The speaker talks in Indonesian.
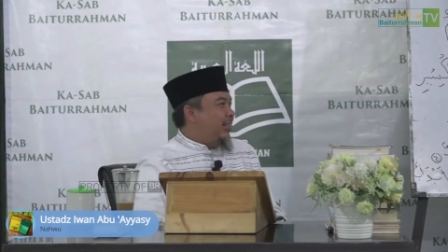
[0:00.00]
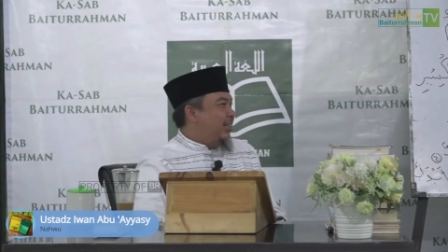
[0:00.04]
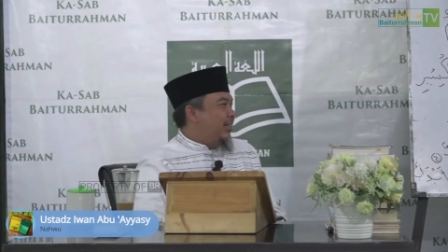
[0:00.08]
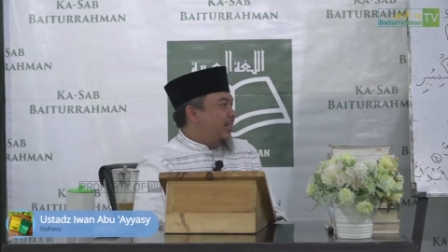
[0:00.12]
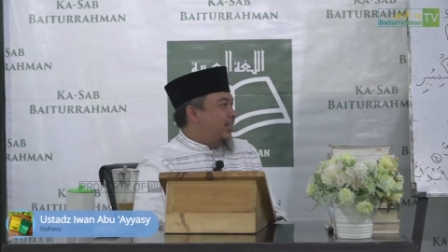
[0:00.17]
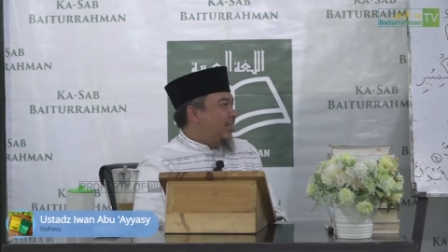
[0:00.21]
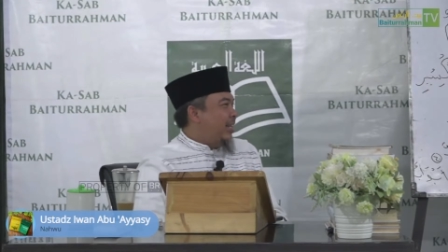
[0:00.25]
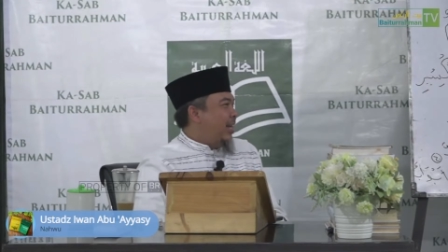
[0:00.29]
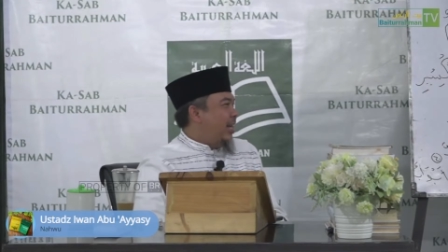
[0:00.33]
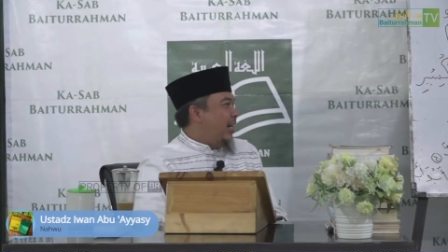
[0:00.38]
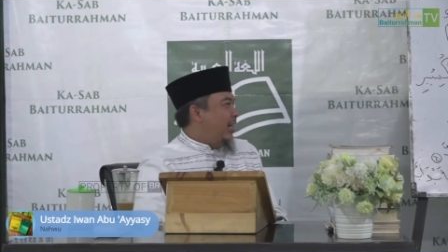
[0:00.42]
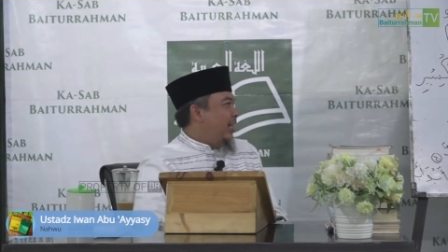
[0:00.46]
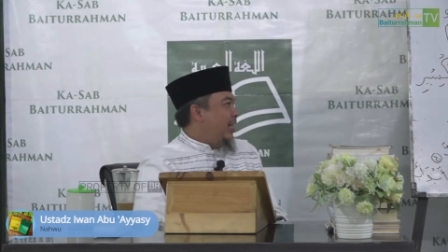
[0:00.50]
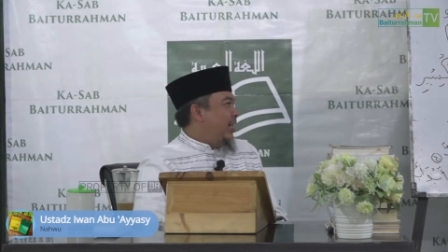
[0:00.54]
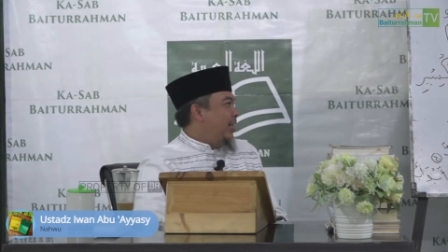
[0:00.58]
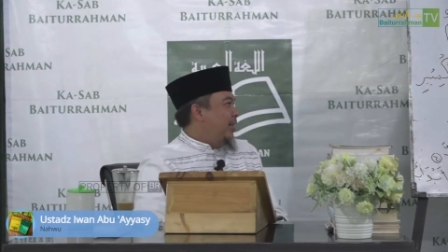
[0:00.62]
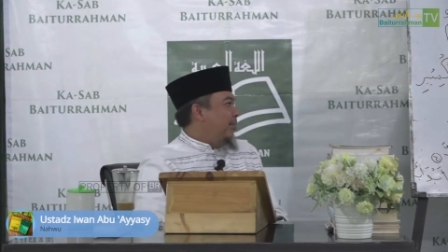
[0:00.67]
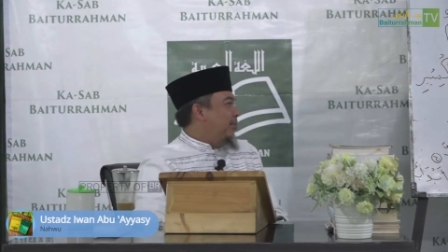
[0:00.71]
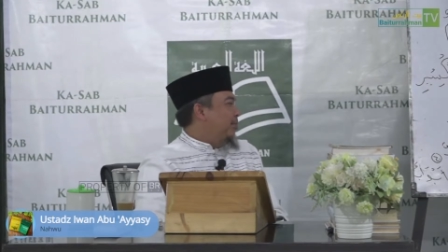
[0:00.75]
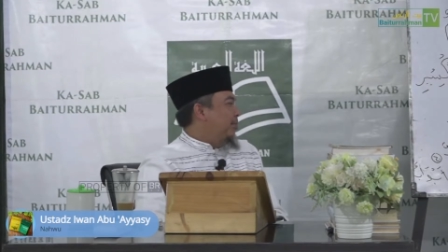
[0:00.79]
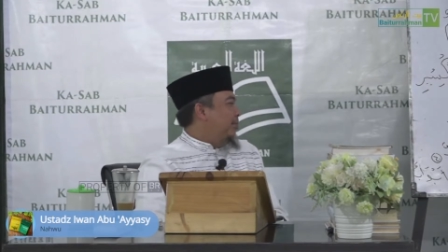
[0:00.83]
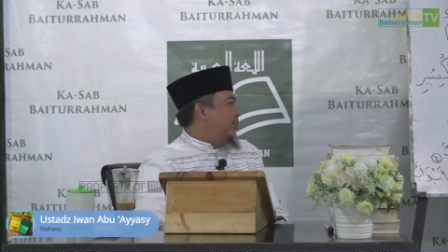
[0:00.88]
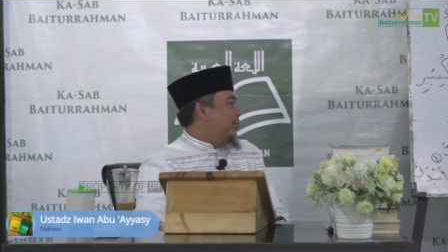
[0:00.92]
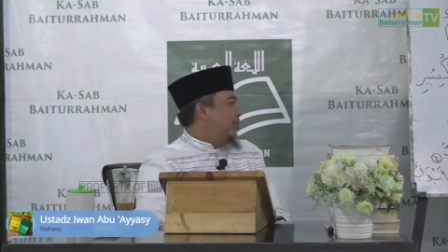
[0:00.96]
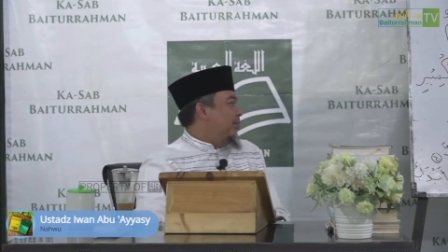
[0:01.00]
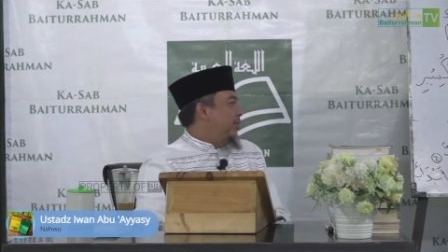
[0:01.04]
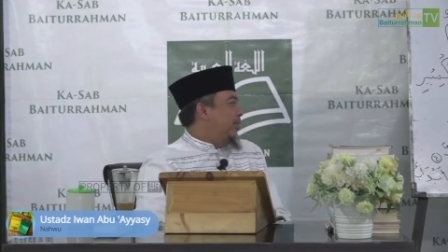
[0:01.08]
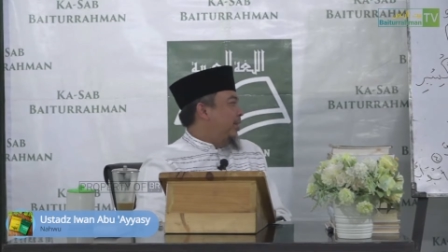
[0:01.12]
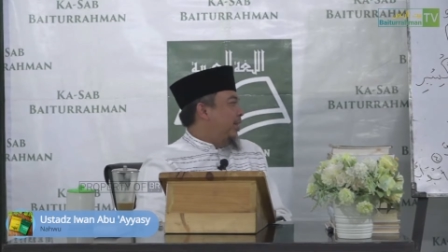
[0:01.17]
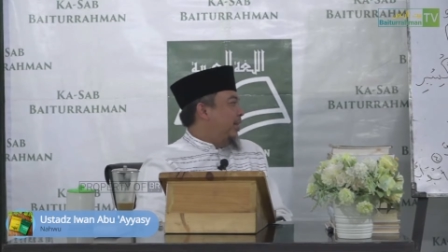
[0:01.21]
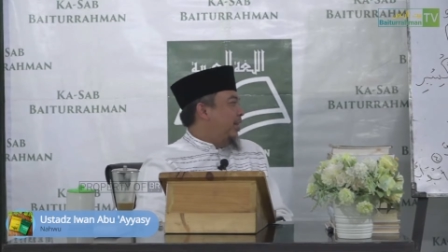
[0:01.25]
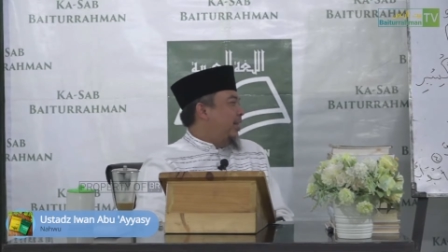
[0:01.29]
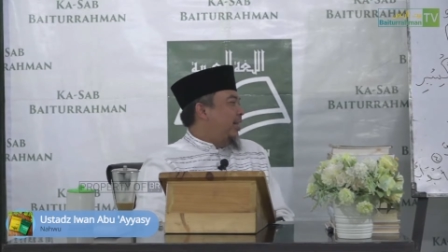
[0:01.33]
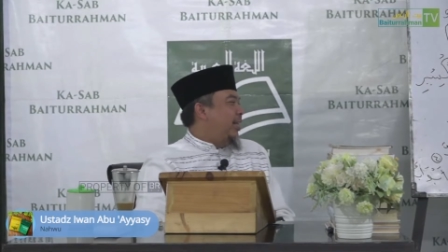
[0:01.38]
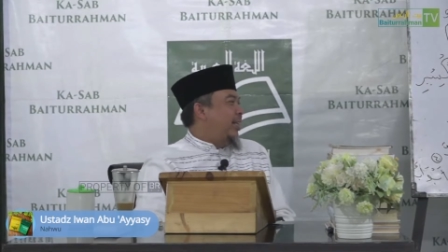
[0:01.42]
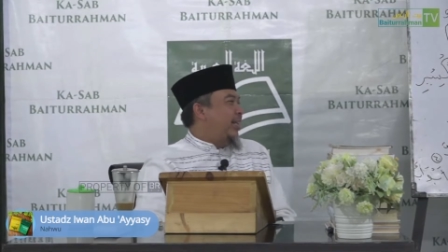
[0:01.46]
salim.
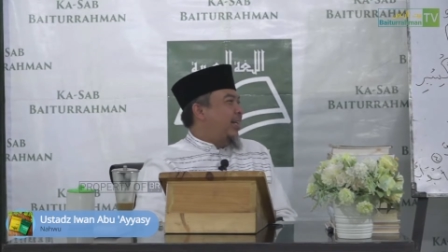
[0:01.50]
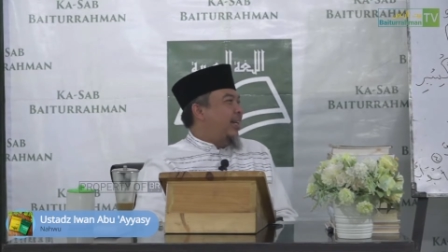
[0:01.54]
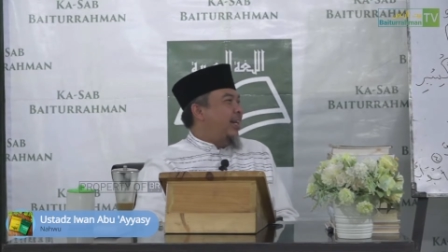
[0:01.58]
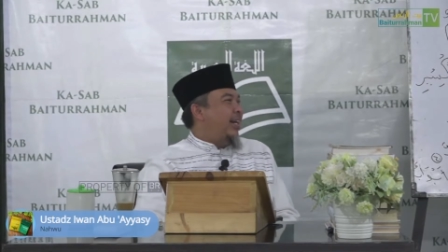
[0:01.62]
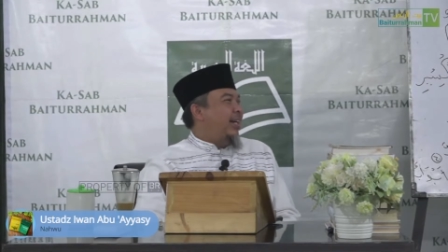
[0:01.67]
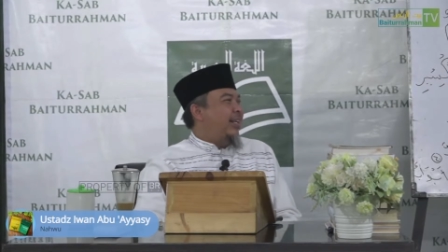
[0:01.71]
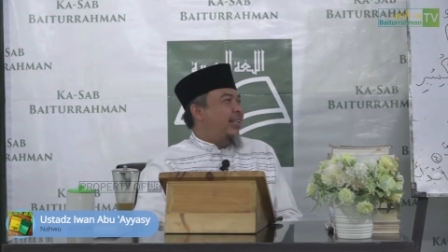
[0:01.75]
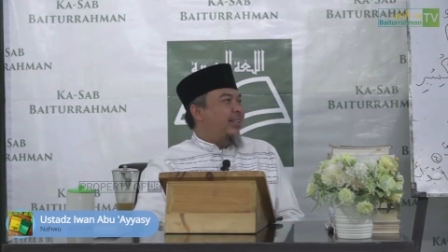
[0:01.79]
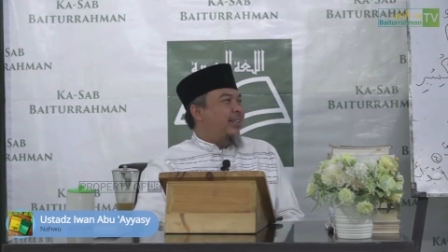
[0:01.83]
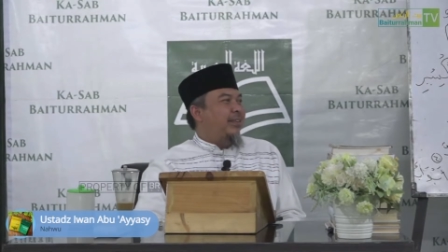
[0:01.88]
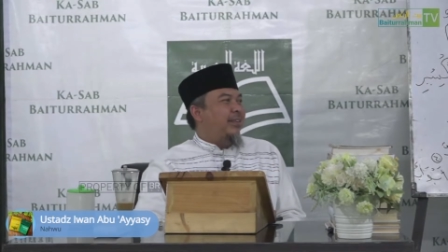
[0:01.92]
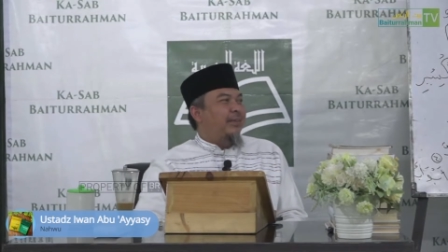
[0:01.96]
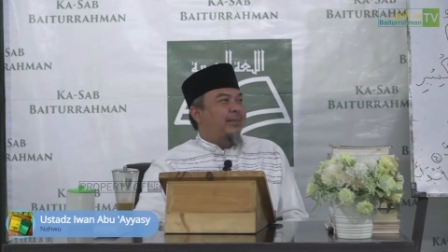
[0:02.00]
Jadi dilihat.